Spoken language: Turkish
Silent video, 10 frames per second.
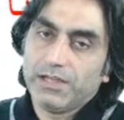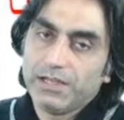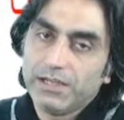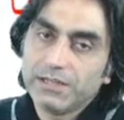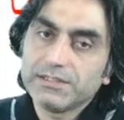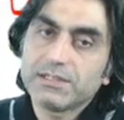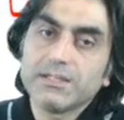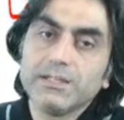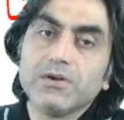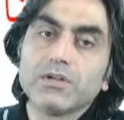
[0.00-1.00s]
E,
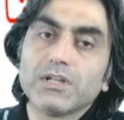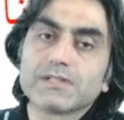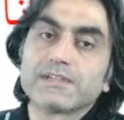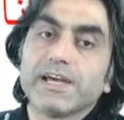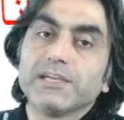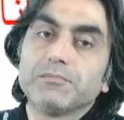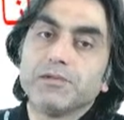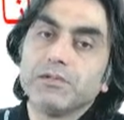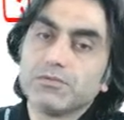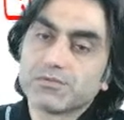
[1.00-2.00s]
elindekine olan
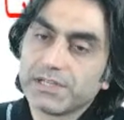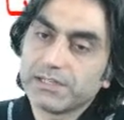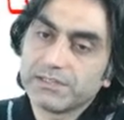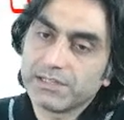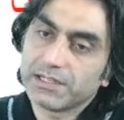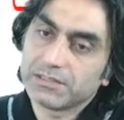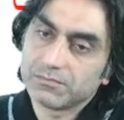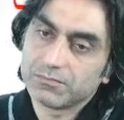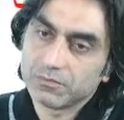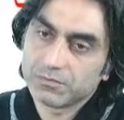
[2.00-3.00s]
sahipliği üzerinden
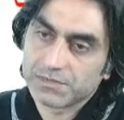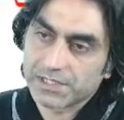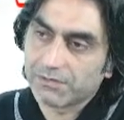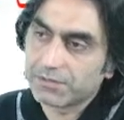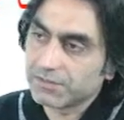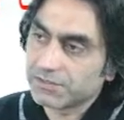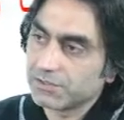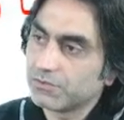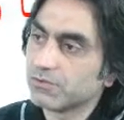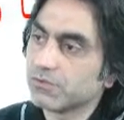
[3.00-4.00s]
bunu biz avantaja